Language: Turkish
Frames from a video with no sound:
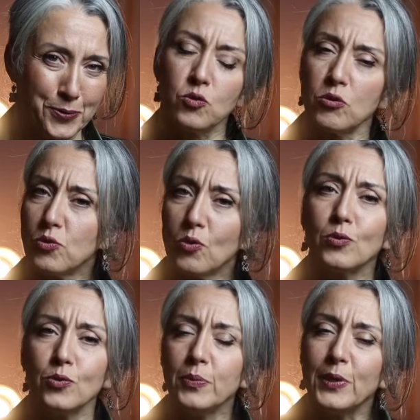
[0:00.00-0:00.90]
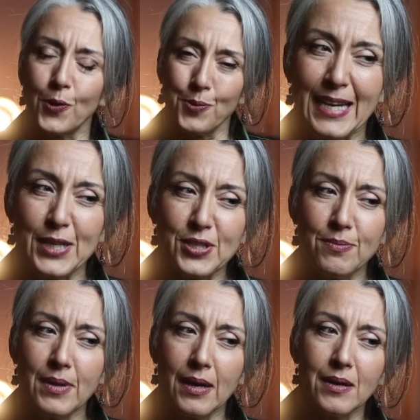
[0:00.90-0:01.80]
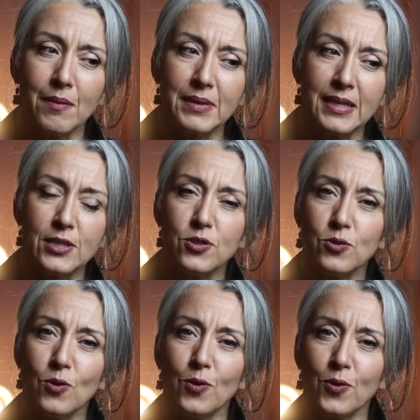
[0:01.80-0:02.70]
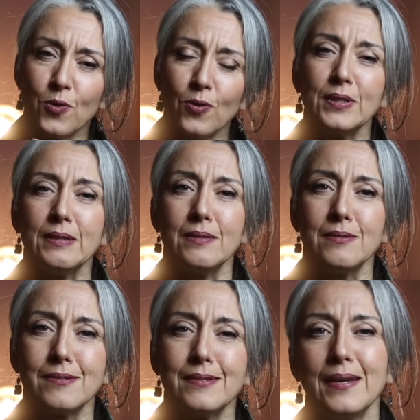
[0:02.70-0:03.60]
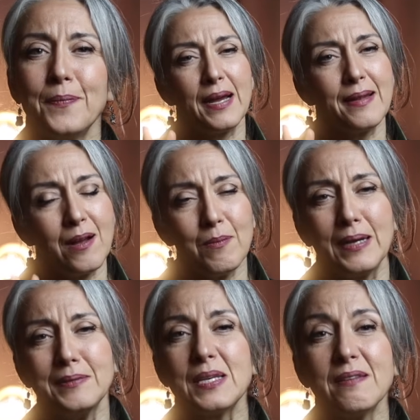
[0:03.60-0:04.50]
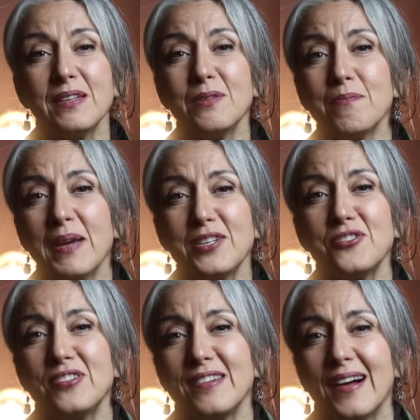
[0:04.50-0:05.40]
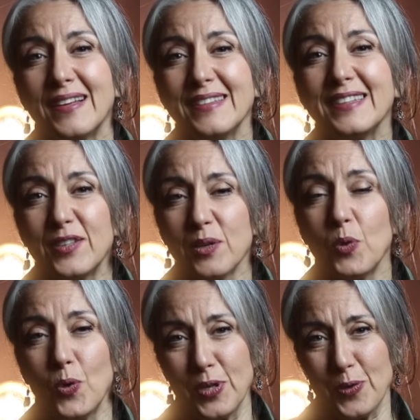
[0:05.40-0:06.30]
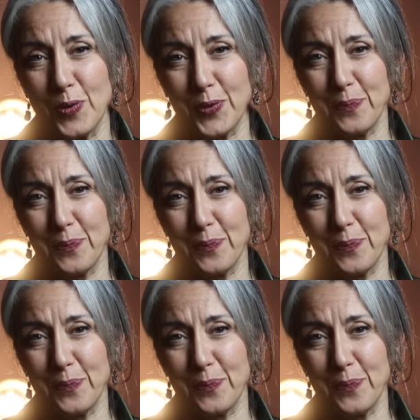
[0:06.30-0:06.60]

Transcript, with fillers: Çok zor olduğunu biliyorum. Eşimle aramda hiç diyalog yok dediğinizde ben hemen Sevginin 5 Dili adlı kitabı öneriyorum.